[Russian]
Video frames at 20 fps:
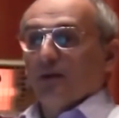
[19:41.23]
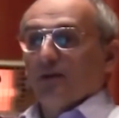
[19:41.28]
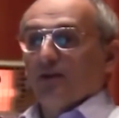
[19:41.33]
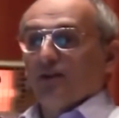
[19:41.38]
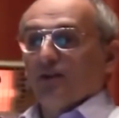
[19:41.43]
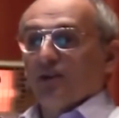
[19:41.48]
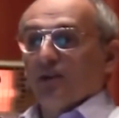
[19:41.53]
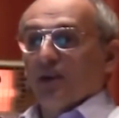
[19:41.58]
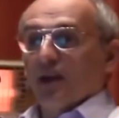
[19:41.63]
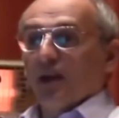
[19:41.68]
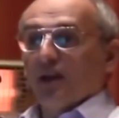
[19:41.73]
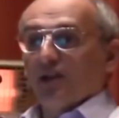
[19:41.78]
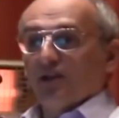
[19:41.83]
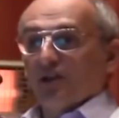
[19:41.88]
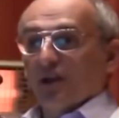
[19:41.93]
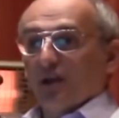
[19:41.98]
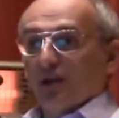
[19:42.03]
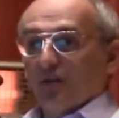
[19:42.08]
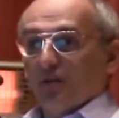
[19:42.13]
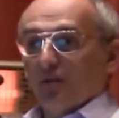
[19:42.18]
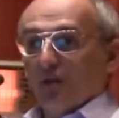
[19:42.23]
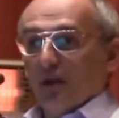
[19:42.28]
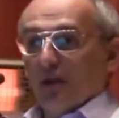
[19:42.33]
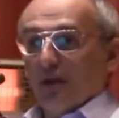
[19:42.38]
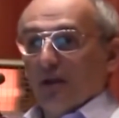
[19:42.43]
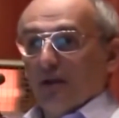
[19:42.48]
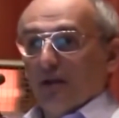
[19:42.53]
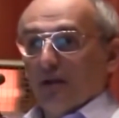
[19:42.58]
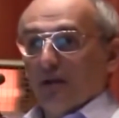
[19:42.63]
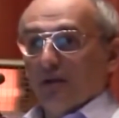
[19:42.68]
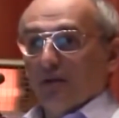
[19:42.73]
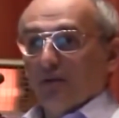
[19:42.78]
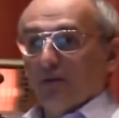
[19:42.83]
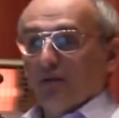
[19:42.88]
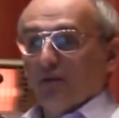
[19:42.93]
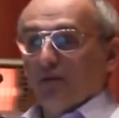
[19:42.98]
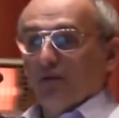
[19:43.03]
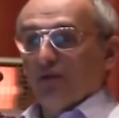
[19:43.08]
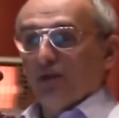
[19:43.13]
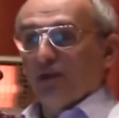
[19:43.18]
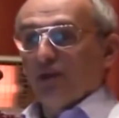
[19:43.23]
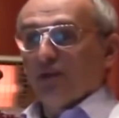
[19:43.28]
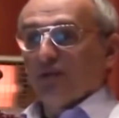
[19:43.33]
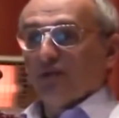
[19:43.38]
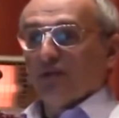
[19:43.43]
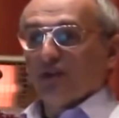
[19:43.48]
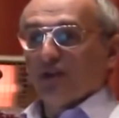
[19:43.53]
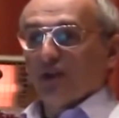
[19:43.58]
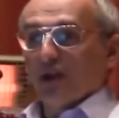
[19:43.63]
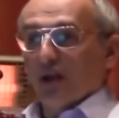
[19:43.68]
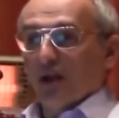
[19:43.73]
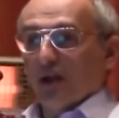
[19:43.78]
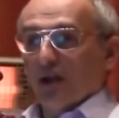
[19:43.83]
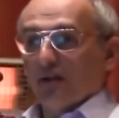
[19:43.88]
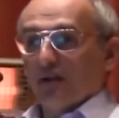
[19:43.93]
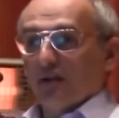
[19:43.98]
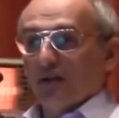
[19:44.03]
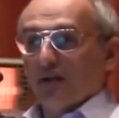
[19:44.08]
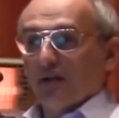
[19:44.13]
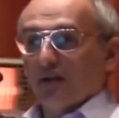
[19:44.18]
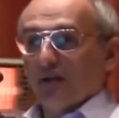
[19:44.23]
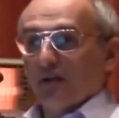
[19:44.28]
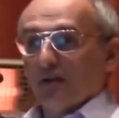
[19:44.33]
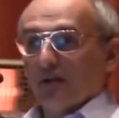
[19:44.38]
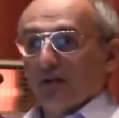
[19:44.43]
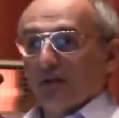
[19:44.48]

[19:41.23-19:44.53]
считаешь калории, но не учитываешь характер,